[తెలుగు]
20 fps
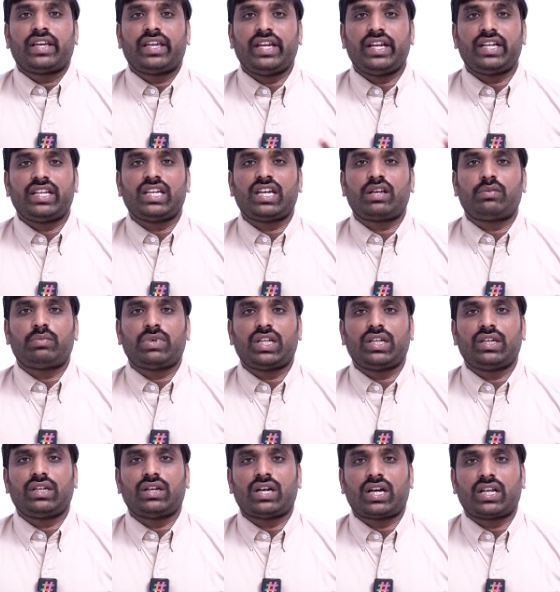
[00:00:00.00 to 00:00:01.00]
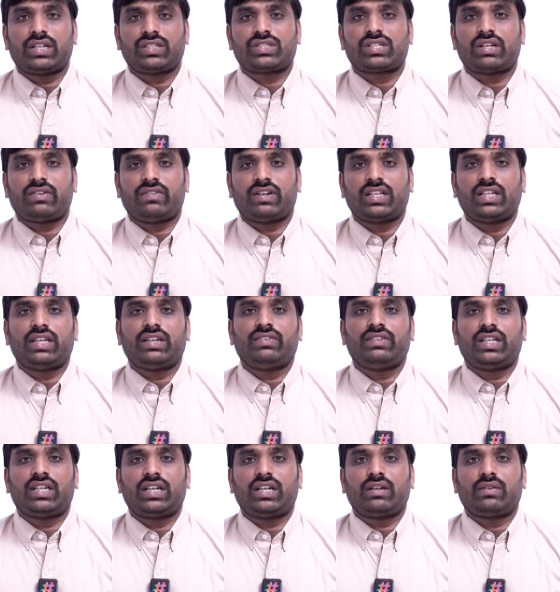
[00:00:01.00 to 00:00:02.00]
కేటీఆర్ మరియు హరీష్ రావు
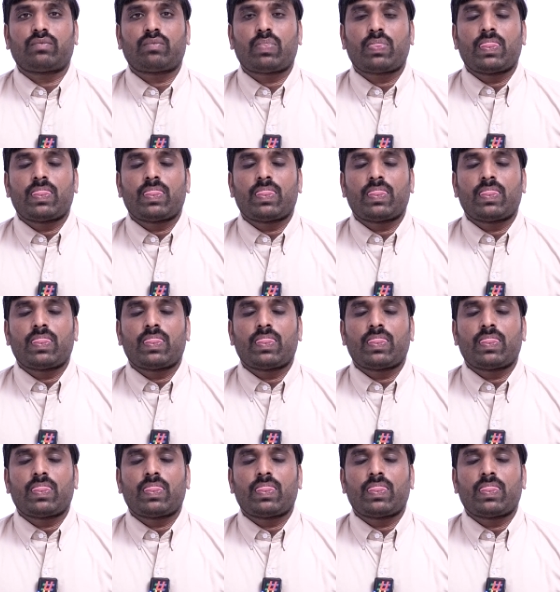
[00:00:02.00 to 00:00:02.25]
అదేవిధంగా